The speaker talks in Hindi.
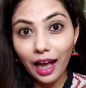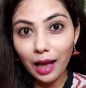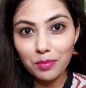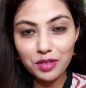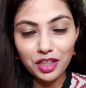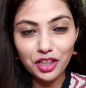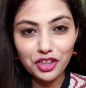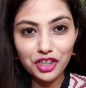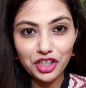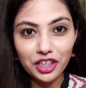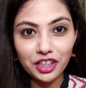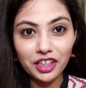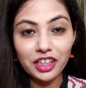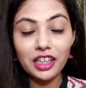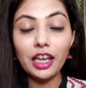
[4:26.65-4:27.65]
आपसे
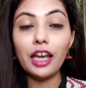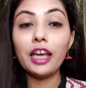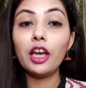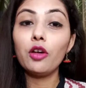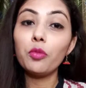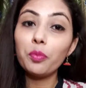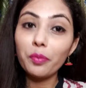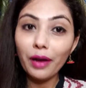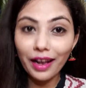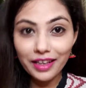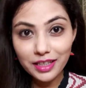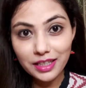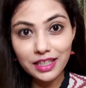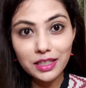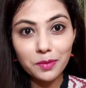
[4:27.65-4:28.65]
शेयर किया है और
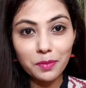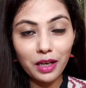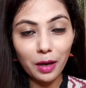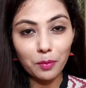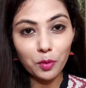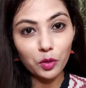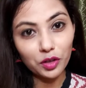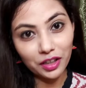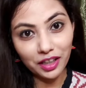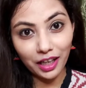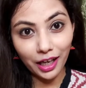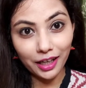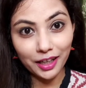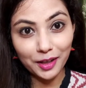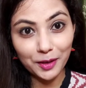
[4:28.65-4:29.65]
प्राइजेस भी आपको
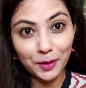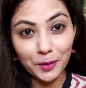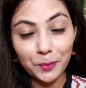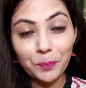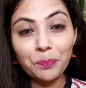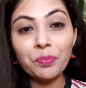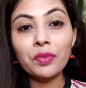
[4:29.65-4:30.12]
दिखाया है